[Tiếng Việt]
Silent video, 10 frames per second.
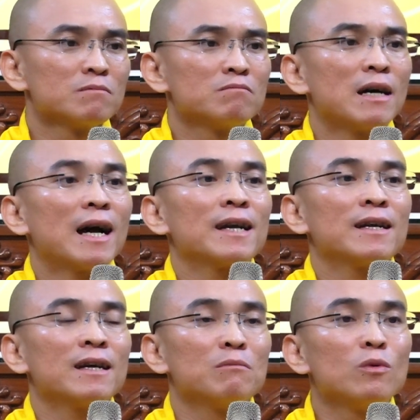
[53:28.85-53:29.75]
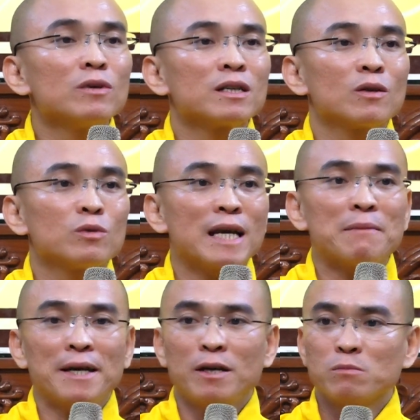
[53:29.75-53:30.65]
Mà anh á, muốn đi tu cha
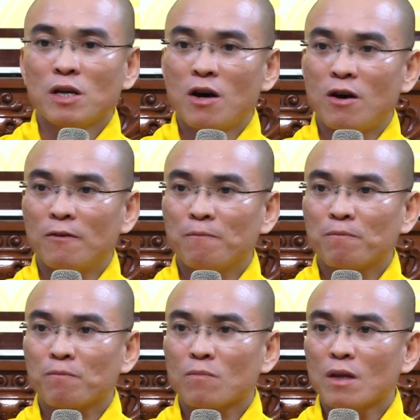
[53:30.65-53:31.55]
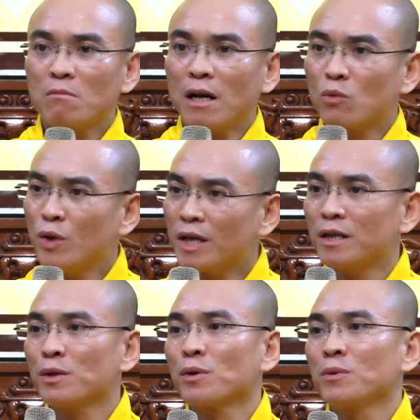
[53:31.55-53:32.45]
mẹ không cho, mà anh quyết anh
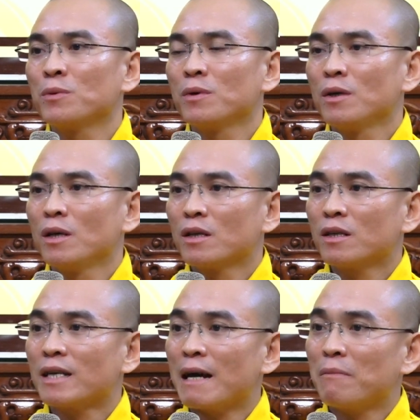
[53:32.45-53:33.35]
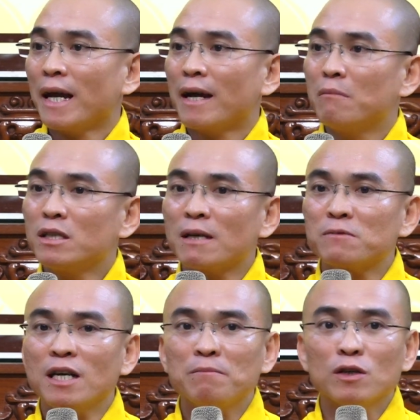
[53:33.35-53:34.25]
đi tu. Thì cha mẹ mới sắp
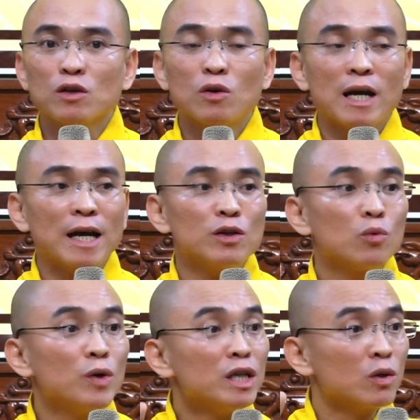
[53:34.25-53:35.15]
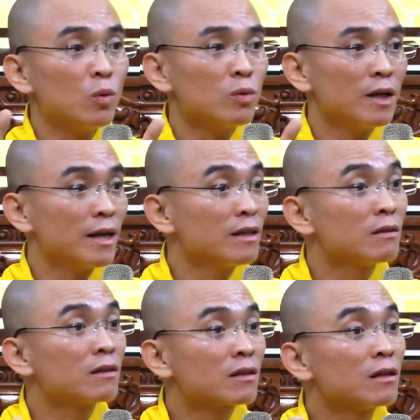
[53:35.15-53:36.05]
xếp những cô gái vô quyến rũ để anh
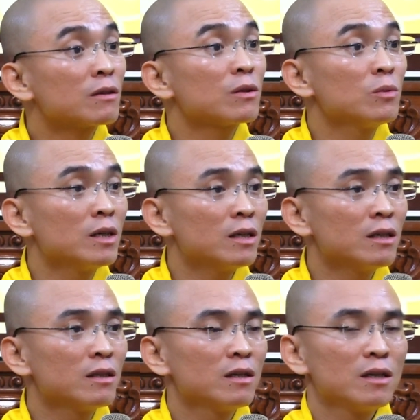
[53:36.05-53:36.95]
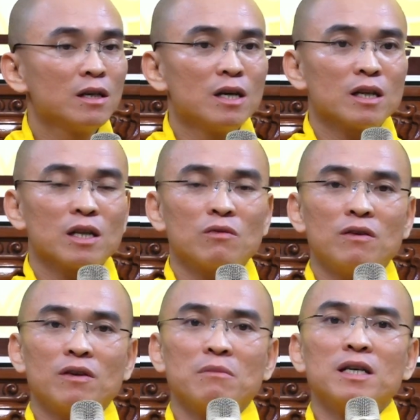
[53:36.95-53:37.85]
đừng có tu nữa. Thì quý
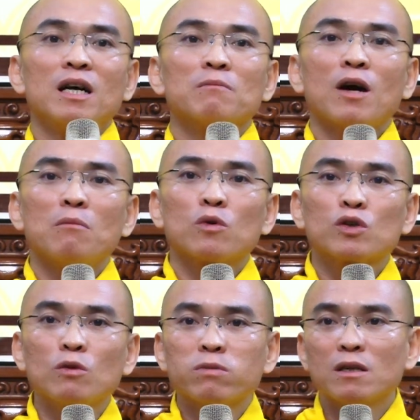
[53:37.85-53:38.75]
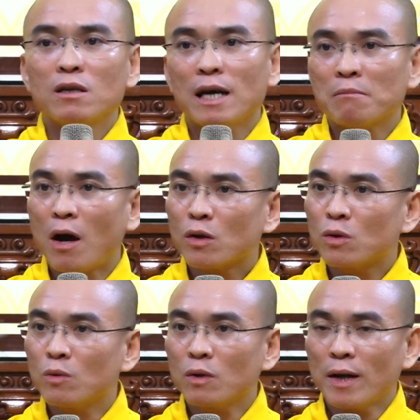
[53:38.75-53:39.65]
vị biết hôm đó một chút nữa là anh bỏ
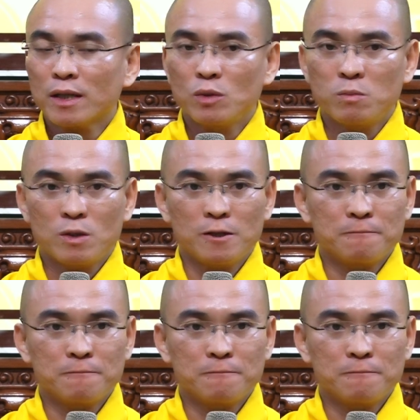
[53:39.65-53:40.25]
tu, anh hoàn tục rồi.